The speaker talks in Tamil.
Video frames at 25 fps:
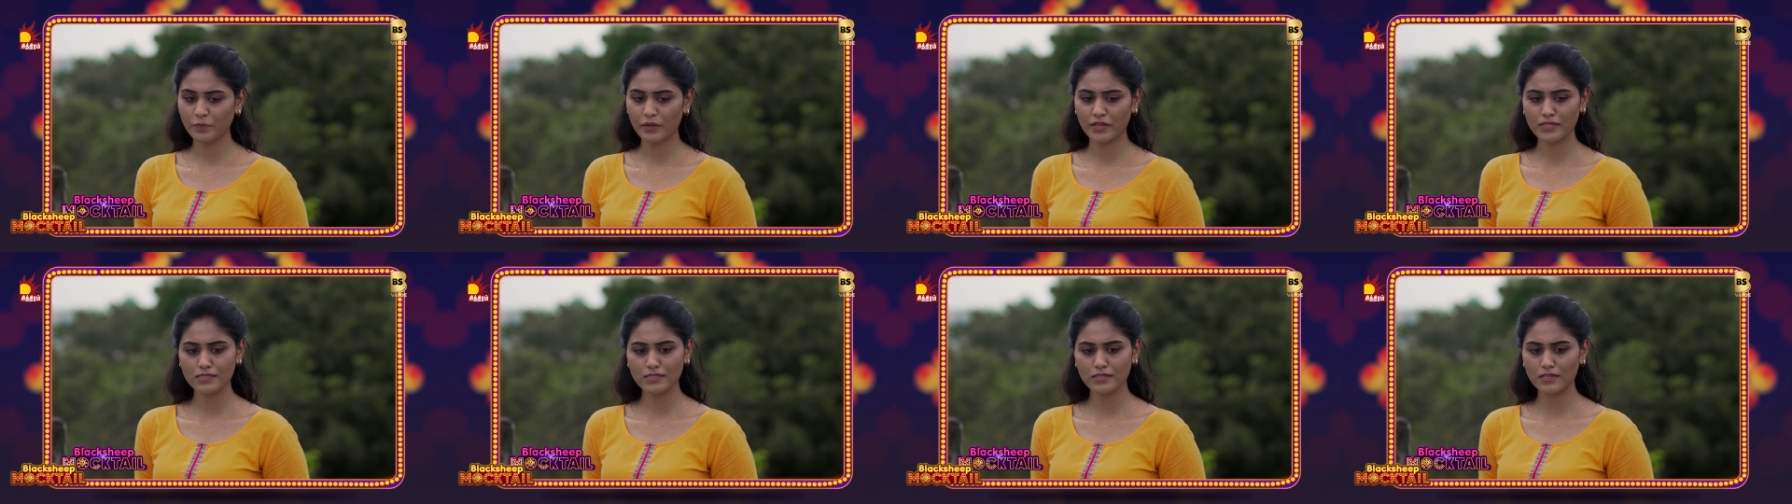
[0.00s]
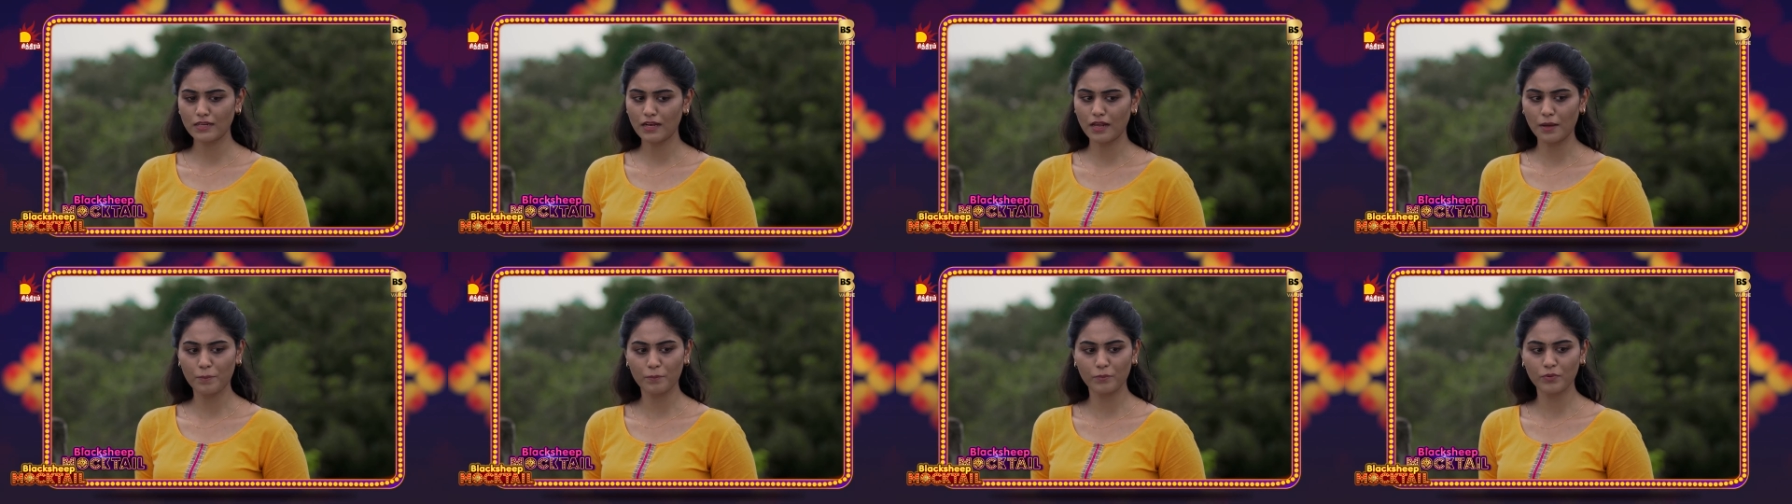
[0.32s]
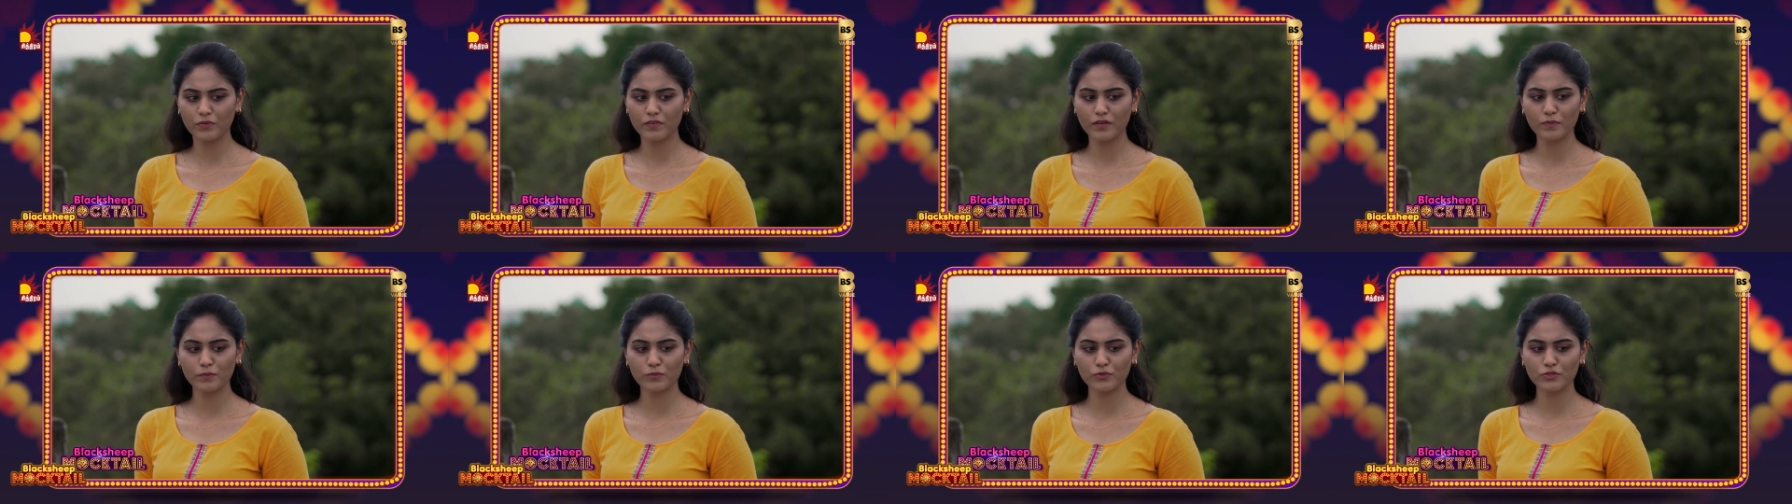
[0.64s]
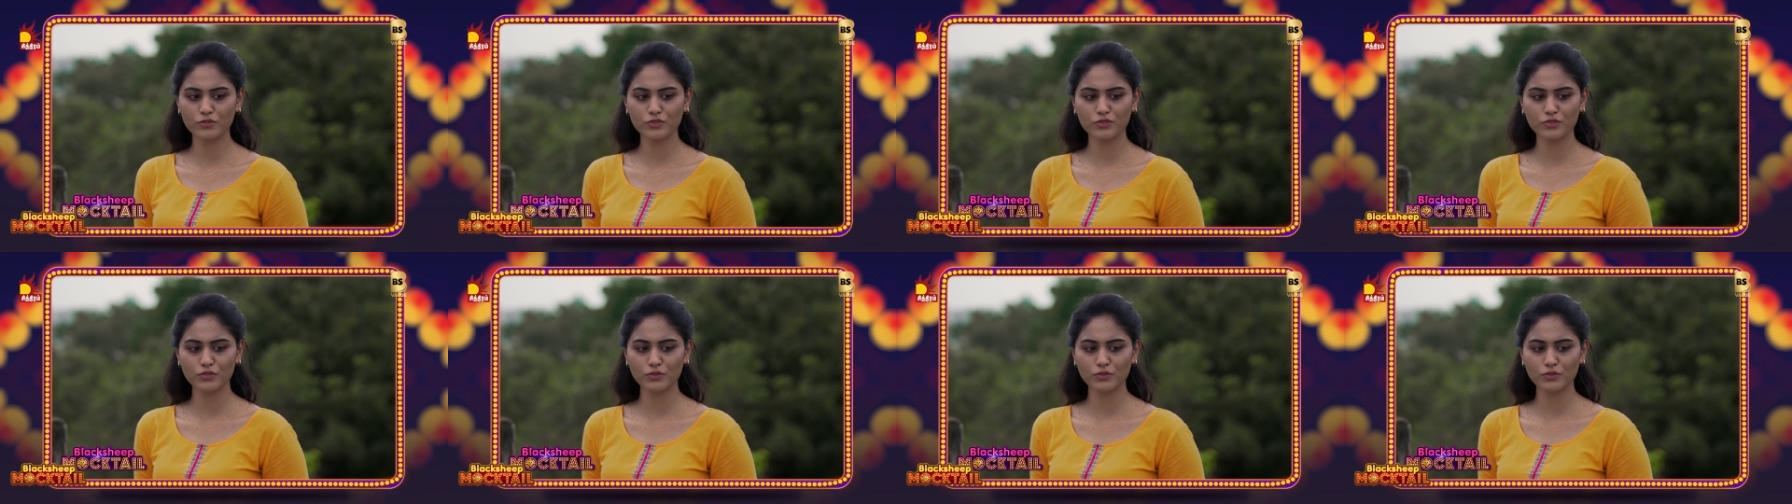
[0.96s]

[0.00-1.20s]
இந்த பிரச்சனையெல்லாம் அப்பவே